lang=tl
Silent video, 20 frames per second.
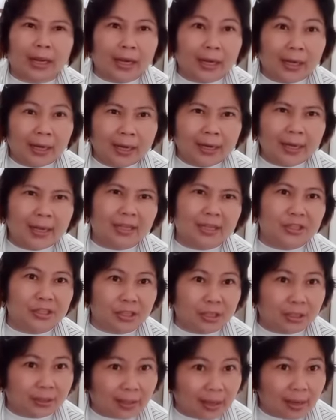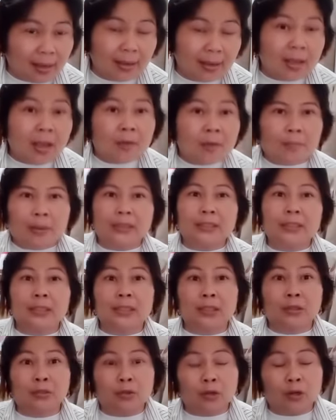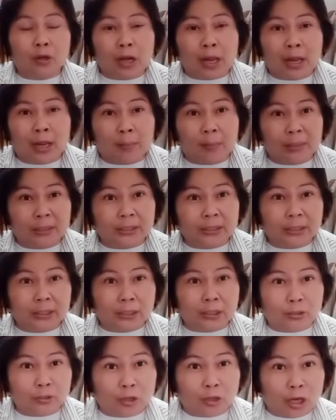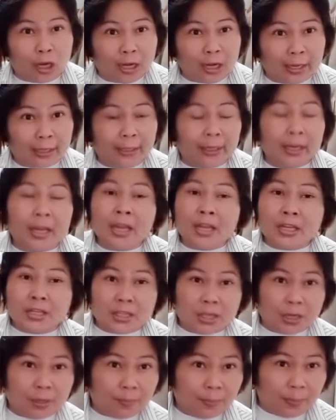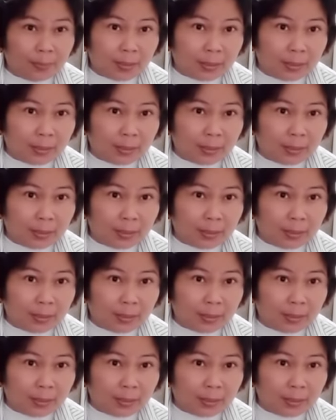Early Anchita, magsisinungaling, magsisinungaling si